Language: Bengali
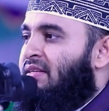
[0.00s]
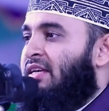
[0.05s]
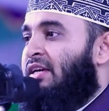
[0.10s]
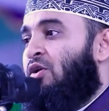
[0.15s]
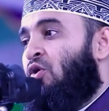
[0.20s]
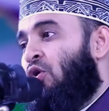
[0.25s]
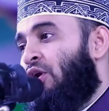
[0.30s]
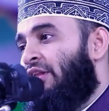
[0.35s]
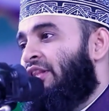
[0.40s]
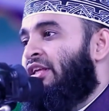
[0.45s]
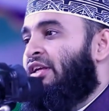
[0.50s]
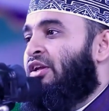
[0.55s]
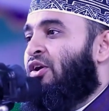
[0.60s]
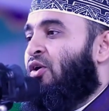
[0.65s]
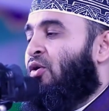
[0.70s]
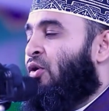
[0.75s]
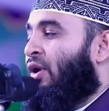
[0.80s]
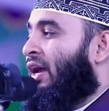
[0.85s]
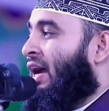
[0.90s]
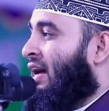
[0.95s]
ঠিক ওই
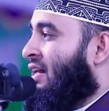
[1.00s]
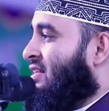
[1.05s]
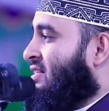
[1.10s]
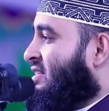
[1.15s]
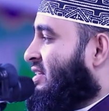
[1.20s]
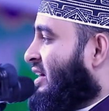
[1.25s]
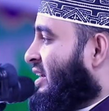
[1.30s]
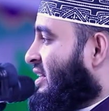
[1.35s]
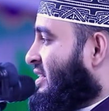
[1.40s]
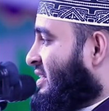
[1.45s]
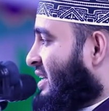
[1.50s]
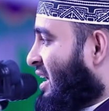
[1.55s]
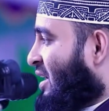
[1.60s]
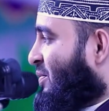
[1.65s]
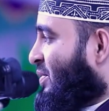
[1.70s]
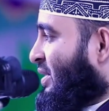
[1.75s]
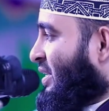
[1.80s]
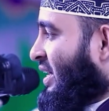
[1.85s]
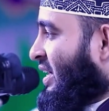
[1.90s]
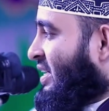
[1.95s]
দিনও ওই আনসারি
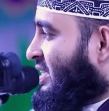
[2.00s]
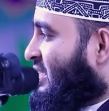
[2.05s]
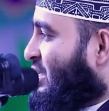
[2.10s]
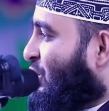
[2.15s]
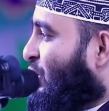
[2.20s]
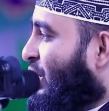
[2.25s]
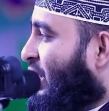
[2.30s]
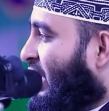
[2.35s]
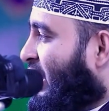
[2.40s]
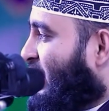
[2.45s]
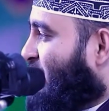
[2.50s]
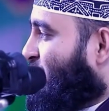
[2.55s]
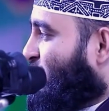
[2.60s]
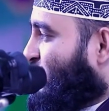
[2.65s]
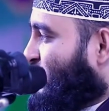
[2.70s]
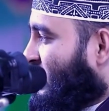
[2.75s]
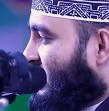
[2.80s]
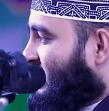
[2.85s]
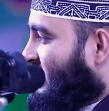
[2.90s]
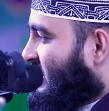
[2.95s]
সাহাবিটা এসে ওইখানে
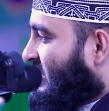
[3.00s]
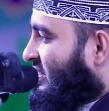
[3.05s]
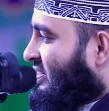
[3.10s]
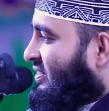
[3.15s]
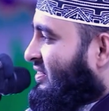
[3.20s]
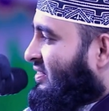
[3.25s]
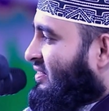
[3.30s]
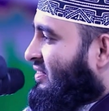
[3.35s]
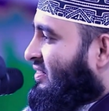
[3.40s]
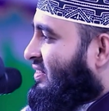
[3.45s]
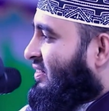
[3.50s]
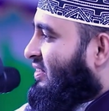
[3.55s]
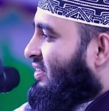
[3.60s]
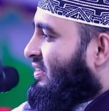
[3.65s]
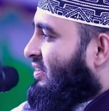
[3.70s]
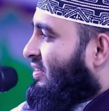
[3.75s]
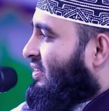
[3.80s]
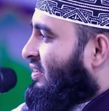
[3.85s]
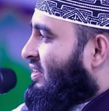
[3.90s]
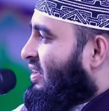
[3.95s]
বসেছে
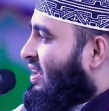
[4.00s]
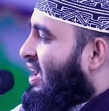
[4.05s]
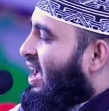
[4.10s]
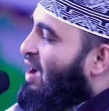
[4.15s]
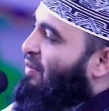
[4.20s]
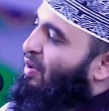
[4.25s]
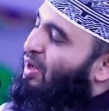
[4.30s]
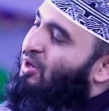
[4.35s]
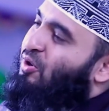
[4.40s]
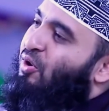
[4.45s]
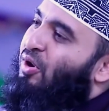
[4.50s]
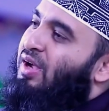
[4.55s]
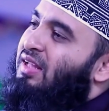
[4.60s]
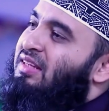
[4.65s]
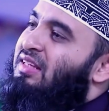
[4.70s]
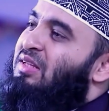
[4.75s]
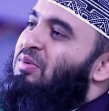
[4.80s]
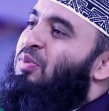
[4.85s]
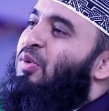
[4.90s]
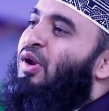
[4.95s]
আবার
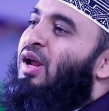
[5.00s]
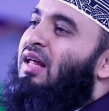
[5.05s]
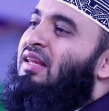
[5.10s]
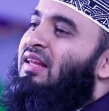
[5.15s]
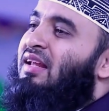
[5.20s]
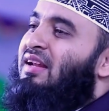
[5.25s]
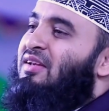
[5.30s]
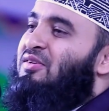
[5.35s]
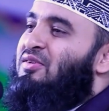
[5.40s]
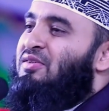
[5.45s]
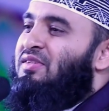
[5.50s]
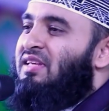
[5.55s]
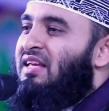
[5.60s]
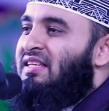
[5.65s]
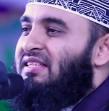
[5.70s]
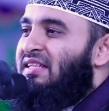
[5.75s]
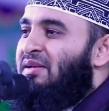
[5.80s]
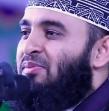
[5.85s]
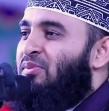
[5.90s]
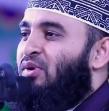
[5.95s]
কয়েকদিন পরে আল্লাহ রাসুসাহ
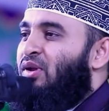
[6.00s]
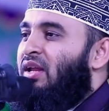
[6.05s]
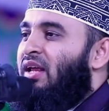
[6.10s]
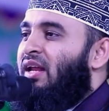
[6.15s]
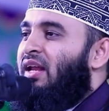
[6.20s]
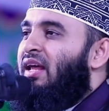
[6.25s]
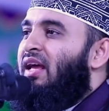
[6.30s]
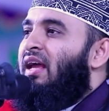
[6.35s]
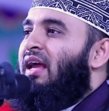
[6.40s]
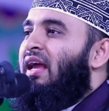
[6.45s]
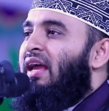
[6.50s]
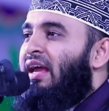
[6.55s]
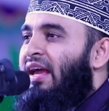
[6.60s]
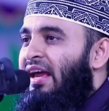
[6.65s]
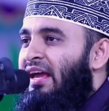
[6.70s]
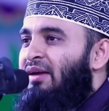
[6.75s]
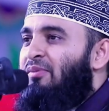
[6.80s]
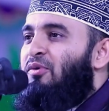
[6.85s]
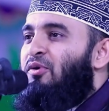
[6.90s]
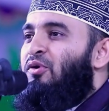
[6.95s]
ইসলাম বললেন
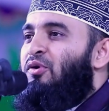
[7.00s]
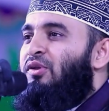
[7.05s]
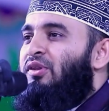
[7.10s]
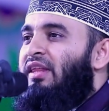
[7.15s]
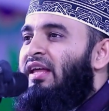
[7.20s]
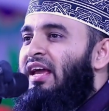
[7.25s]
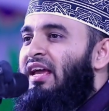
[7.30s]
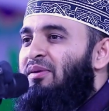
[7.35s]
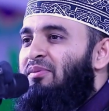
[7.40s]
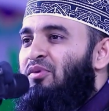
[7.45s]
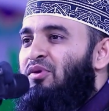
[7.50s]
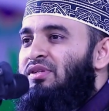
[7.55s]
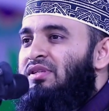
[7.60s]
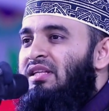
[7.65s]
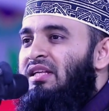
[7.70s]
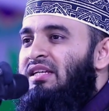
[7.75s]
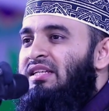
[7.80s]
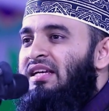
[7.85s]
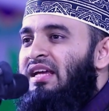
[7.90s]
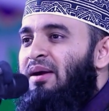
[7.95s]
এই মুহূর্তে এই
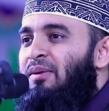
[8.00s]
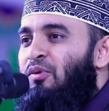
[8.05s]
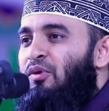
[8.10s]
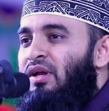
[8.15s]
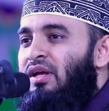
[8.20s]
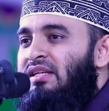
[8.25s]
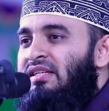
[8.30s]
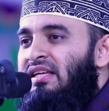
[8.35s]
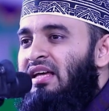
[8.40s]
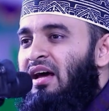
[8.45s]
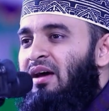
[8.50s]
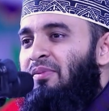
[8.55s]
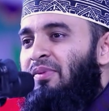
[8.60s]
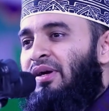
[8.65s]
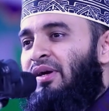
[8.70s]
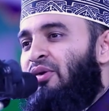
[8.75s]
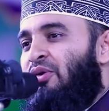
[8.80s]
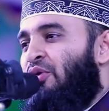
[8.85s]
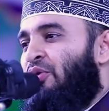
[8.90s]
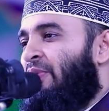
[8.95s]
মজলিসে এমন এক
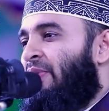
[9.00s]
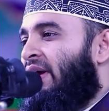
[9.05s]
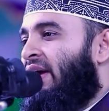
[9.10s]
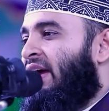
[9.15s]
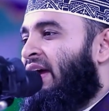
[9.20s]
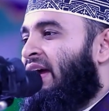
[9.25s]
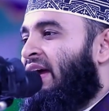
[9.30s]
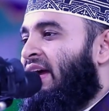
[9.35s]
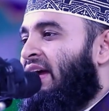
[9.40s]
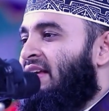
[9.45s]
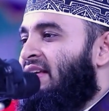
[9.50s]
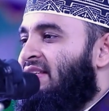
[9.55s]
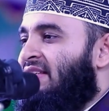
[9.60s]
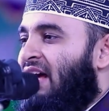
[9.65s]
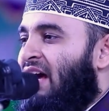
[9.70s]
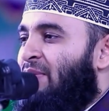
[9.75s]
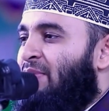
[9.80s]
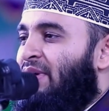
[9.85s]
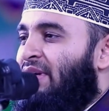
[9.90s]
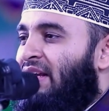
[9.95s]
সাহাবি ঢুকবে এই
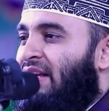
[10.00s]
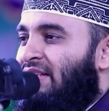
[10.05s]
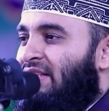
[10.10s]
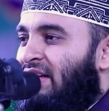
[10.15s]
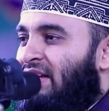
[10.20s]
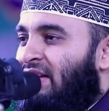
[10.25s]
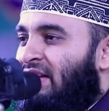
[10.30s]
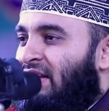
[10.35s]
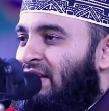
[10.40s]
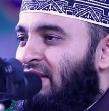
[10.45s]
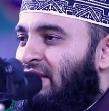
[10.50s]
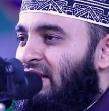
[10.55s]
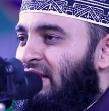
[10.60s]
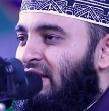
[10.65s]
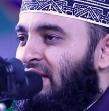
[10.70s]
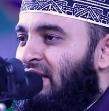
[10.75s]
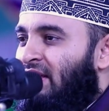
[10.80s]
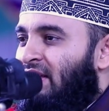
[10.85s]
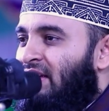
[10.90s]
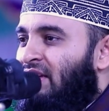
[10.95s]
সাহাবিটা জান্নাতি